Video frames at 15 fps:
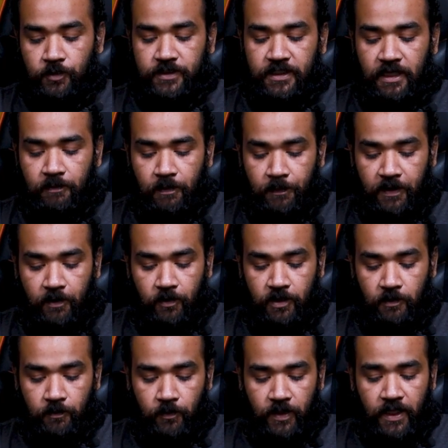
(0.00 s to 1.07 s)
পোয়েসিংয়ের ব্যাপারে
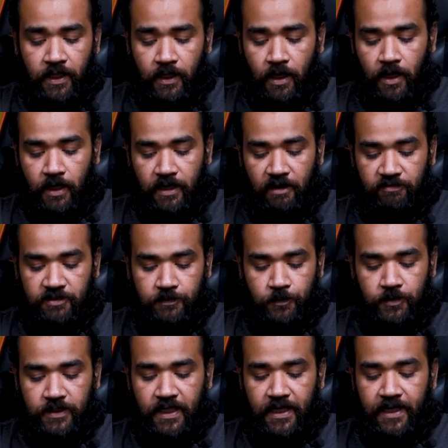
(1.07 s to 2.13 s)
কথা বলি গ্রাফিক্স
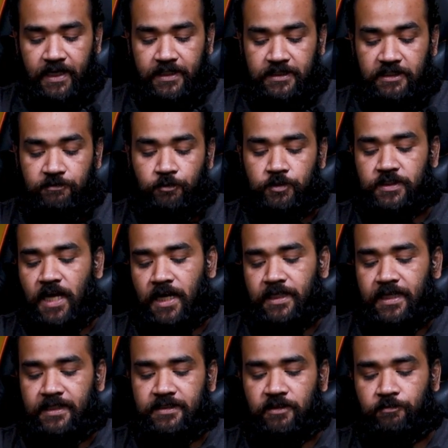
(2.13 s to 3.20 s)
পোয়েসিং এখানে জি ফোর্স
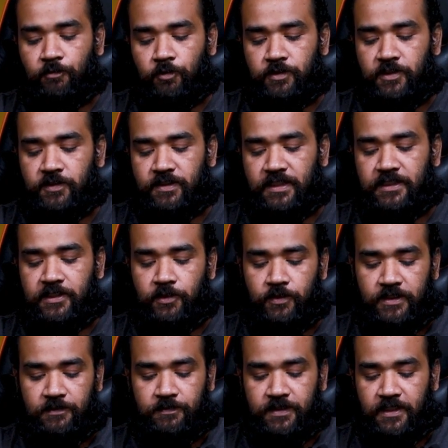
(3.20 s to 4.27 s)
জিফোর্স এক্স এর ফোর জিরো সিক্স জিরো
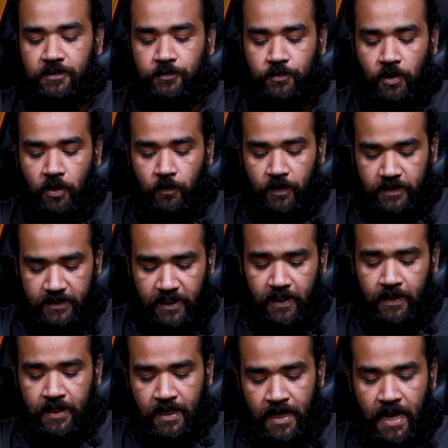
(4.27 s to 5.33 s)
চিপসেট ইউজ করা হয়েছে
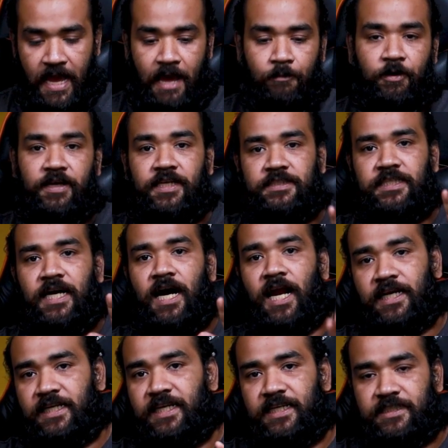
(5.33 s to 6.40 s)
এবং এটা যে
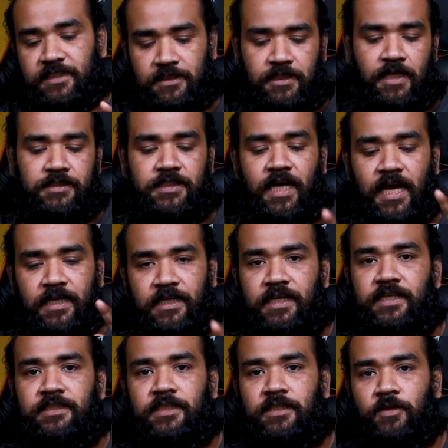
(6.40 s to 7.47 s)
আর্কিটেকচারটা আছে
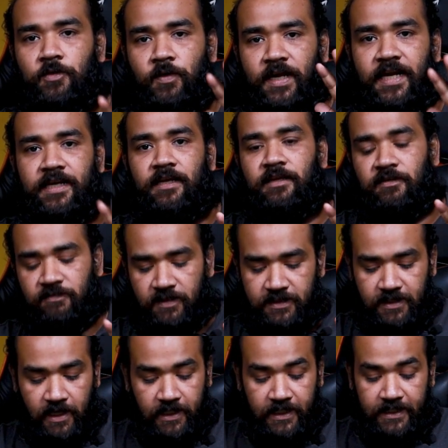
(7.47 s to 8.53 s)
আর্কিটেকচারটা হলো এডা
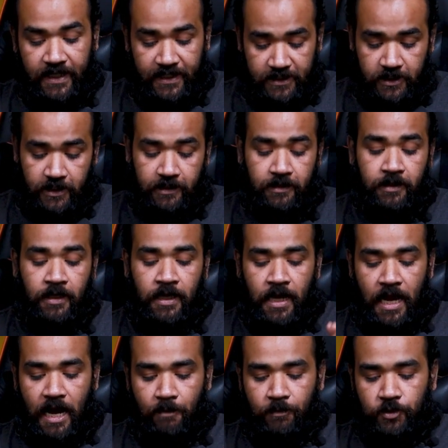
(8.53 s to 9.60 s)
লাভলেস আর্কিটেকচার
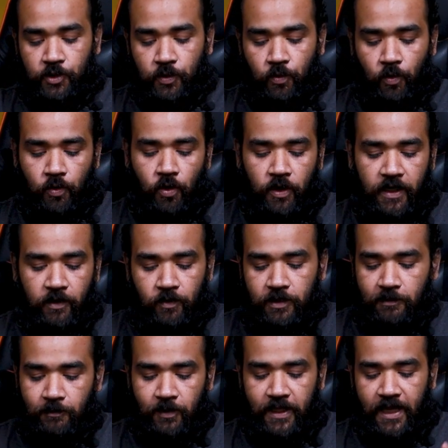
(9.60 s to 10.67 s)
আমরা যদি কোর ক্লকের
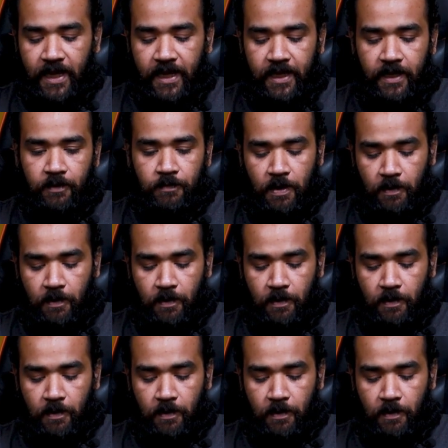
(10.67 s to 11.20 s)
কথা বলি এই